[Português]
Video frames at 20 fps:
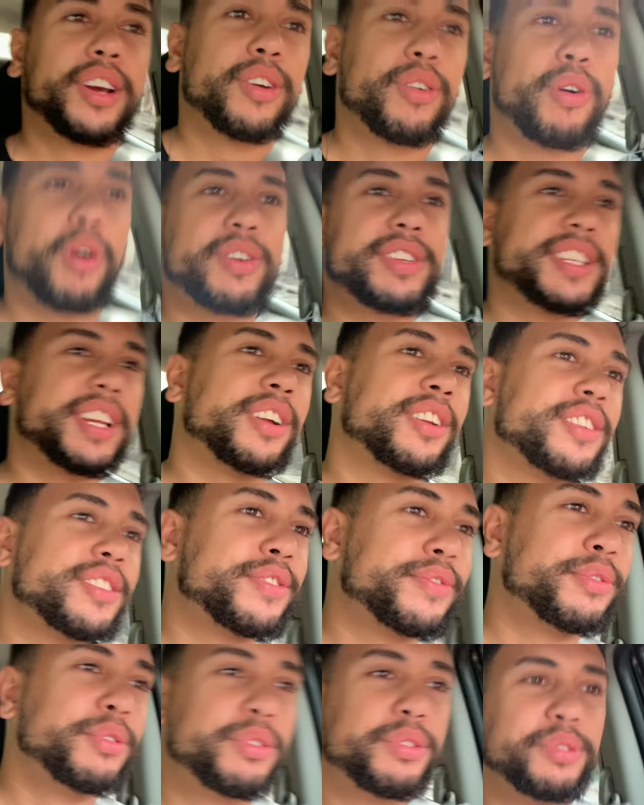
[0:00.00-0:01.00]
Qual será o nosso
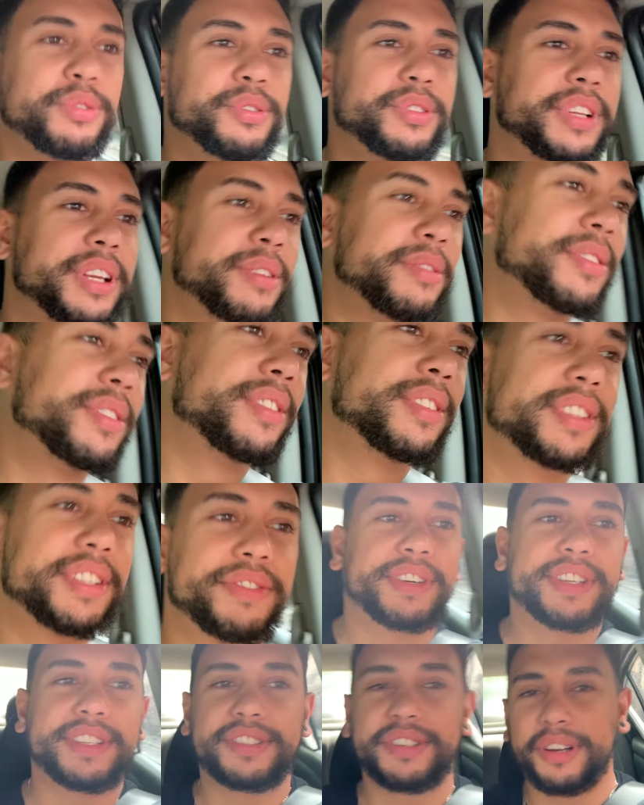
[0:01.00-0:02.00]
futuro, né? Você
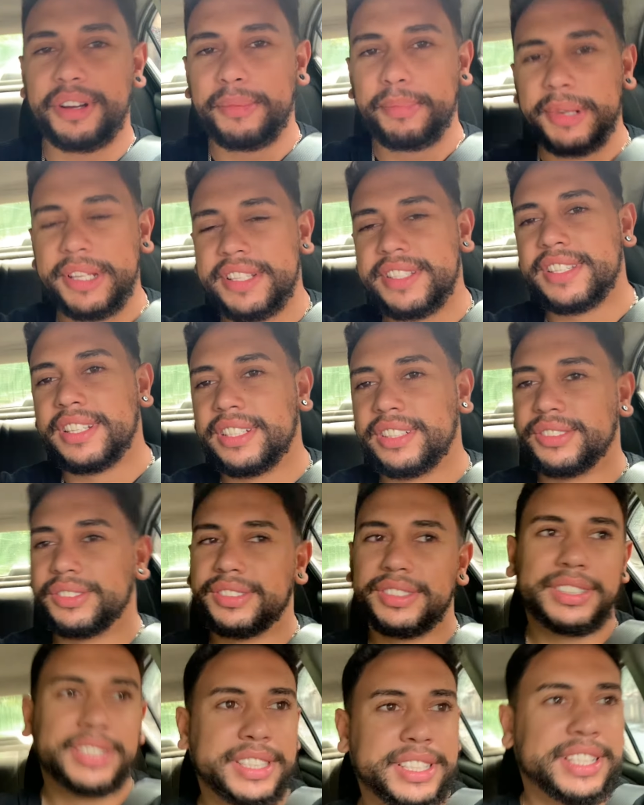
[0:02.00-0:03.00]
só pensando.
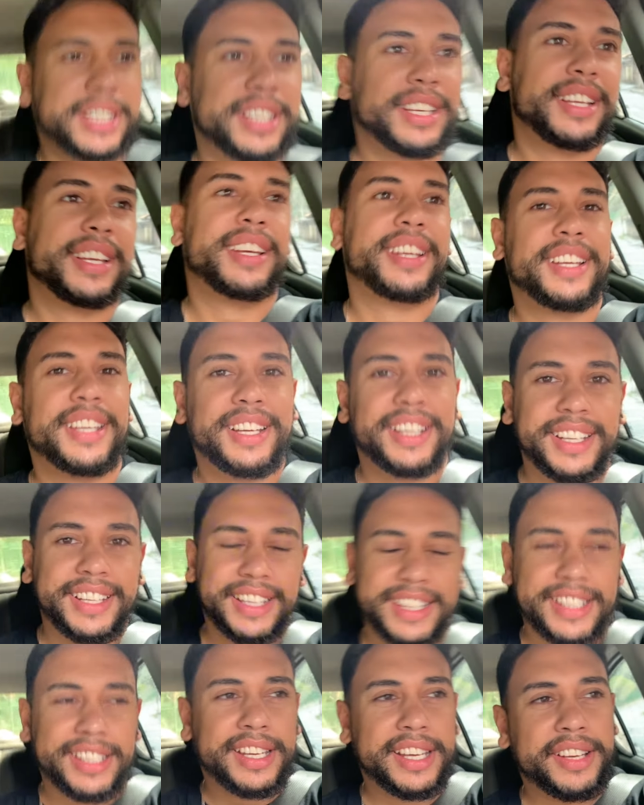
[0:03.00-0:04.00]

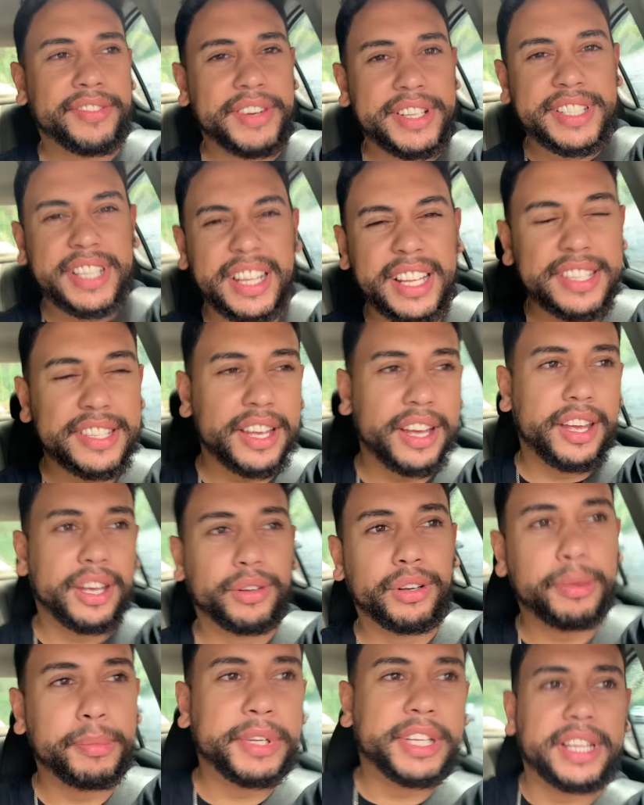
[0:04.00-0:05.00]
O que vai ser dessa
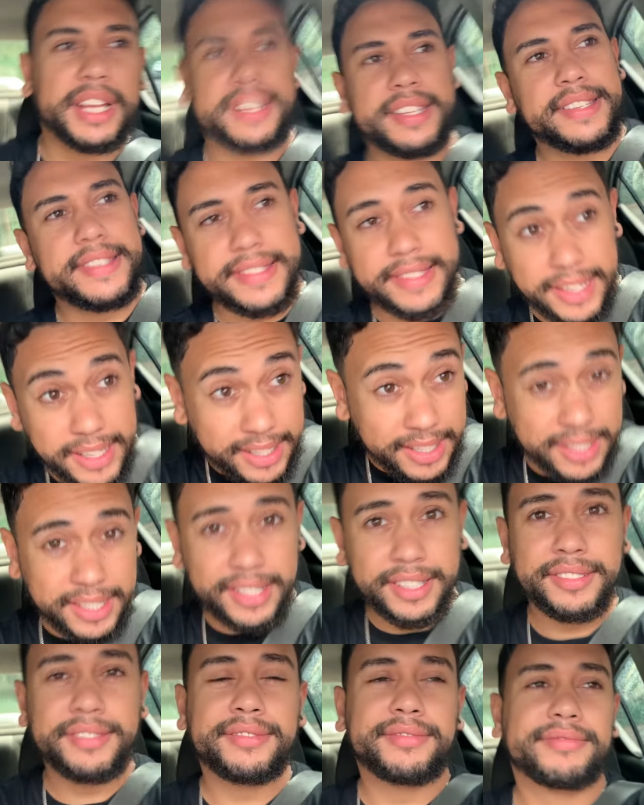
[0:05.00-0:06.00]

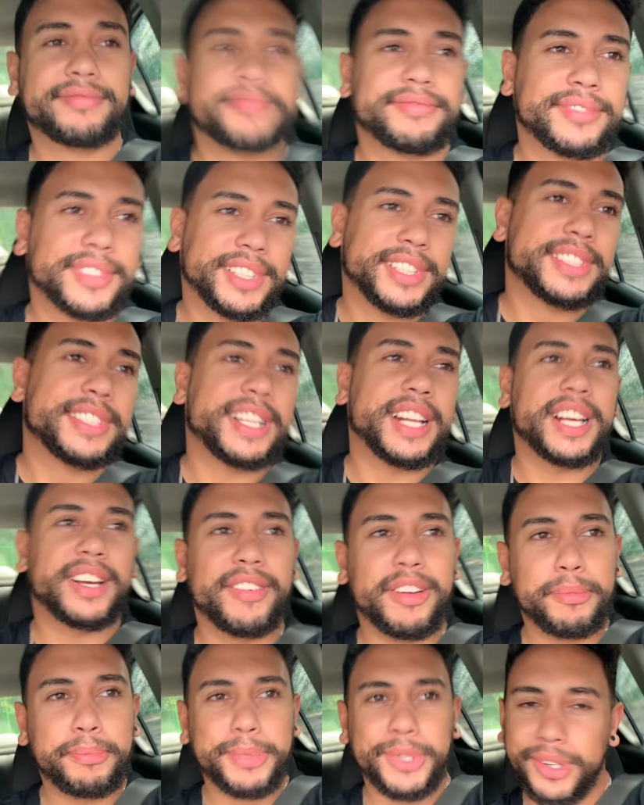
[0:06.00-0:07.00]
regulamentação? Será que
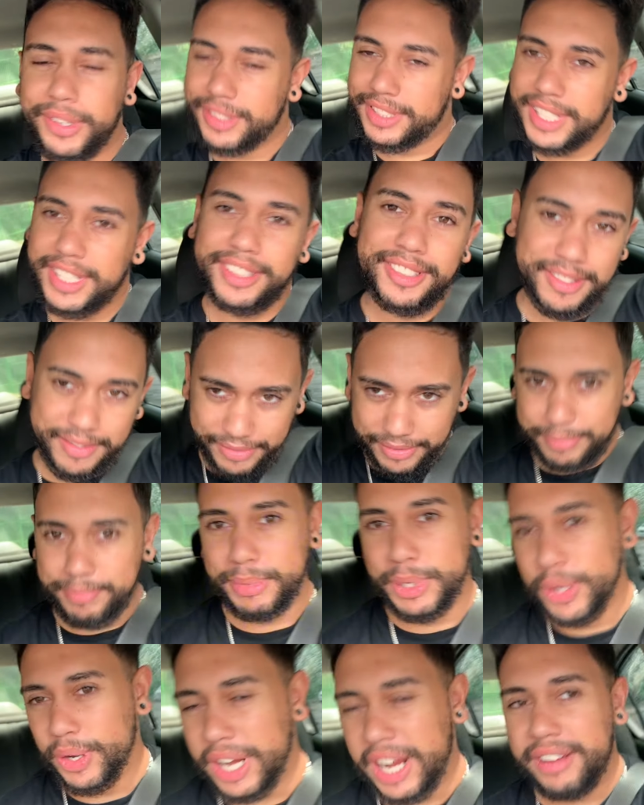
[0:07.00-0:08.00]
vai piorar?
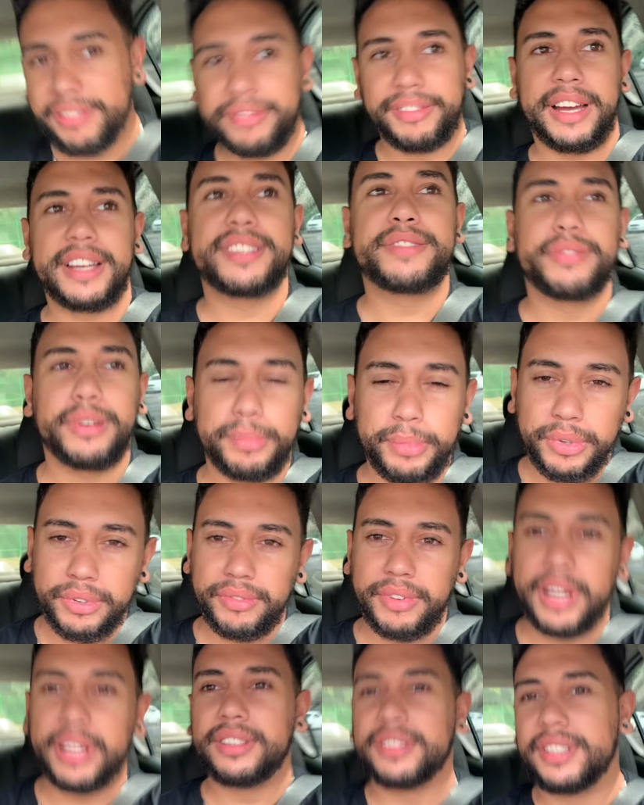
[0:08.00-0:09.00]
Piorar vai se for
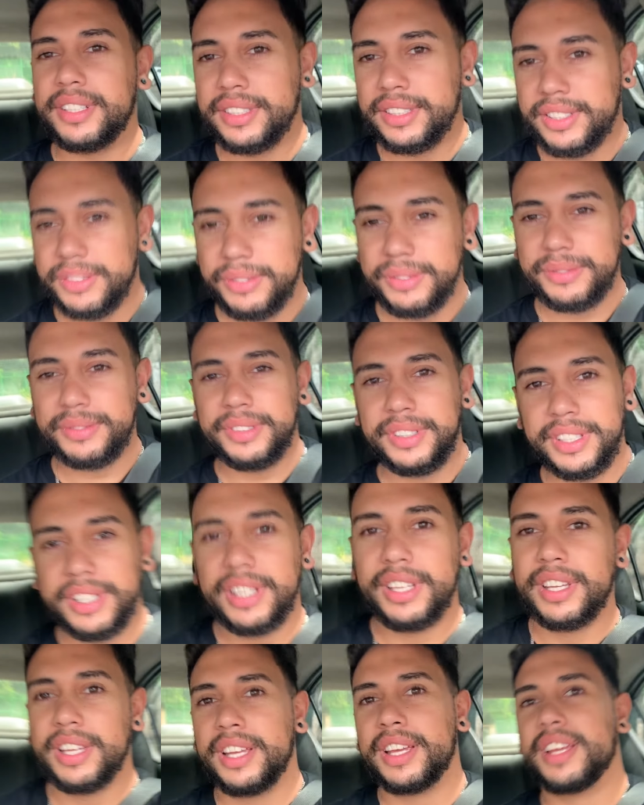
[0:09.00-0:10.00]
aprovado, né? Então...
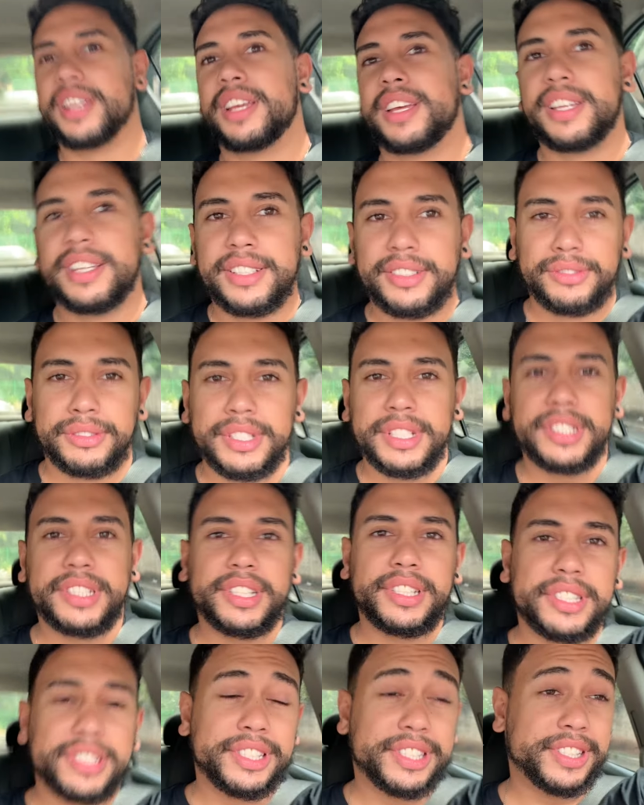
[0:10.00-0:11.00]
Não sei se, é,
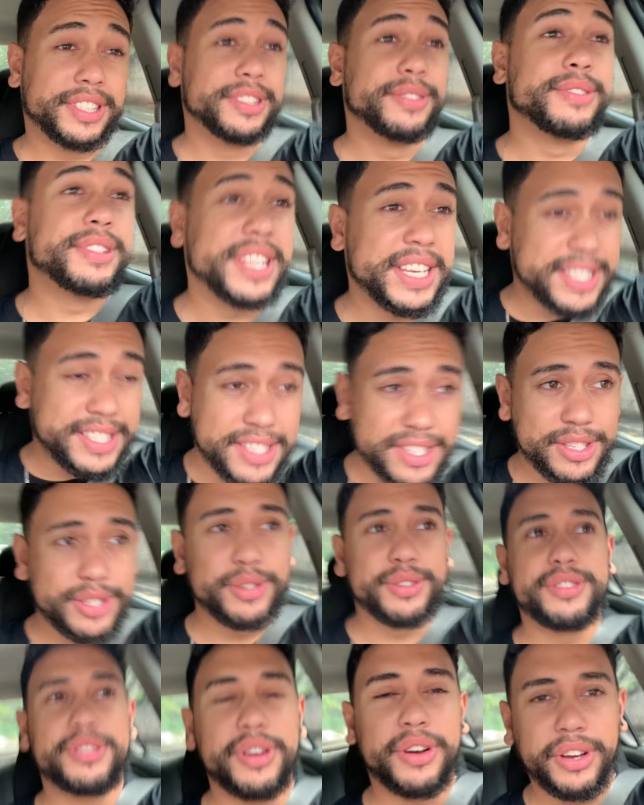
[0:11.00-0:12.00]
não sei se sou
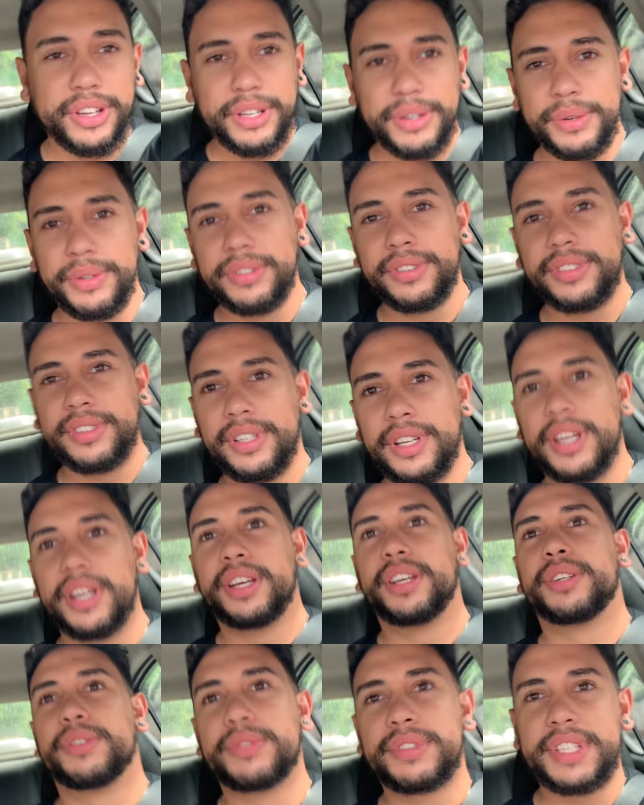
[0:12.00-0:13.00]
só eu
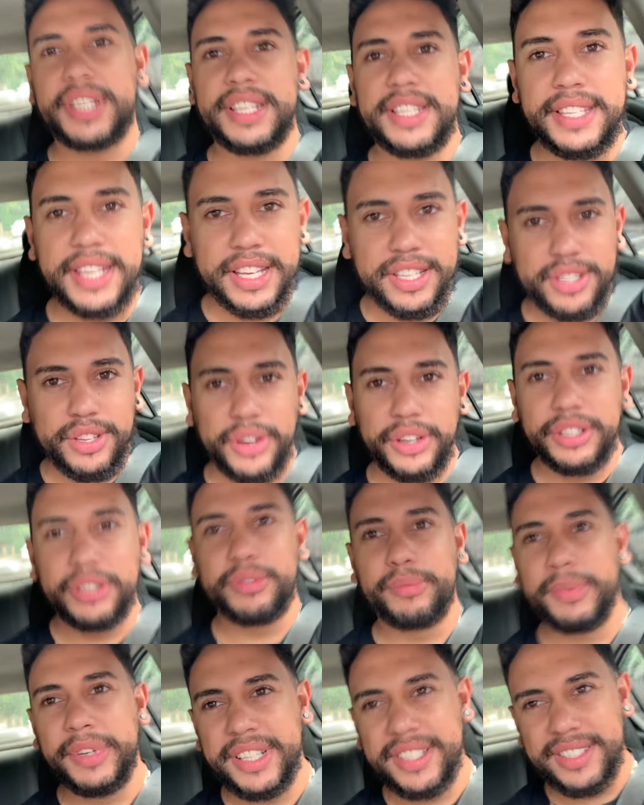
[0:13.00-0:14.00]
não sei se é só eu,
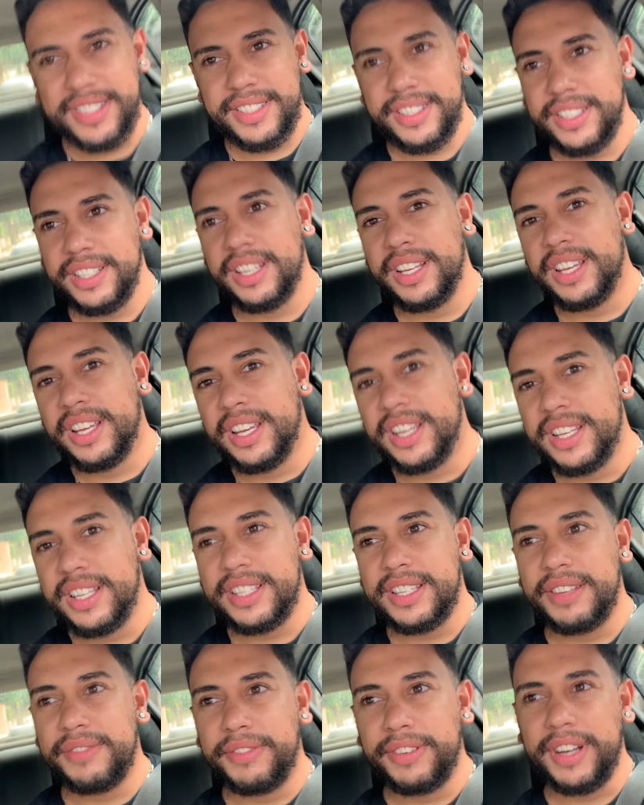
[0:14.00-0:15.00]
mas
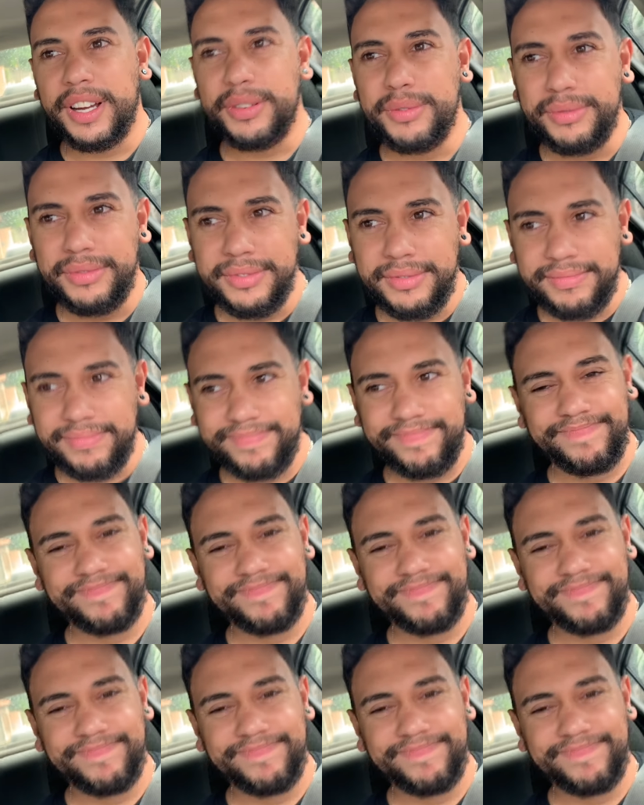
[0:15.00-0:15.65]
você fica com um